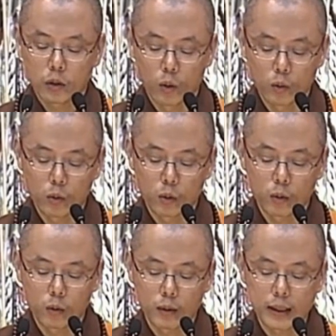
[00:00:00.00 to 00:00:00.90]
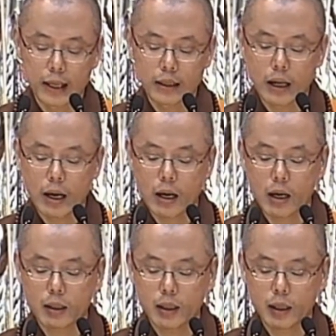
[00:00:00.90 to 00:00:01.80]
痛苦在
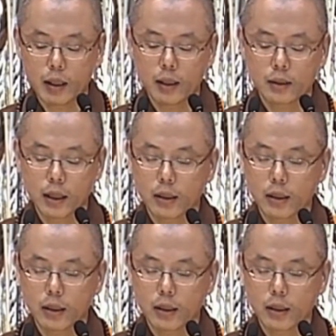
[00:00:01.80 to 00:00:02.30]
哪里？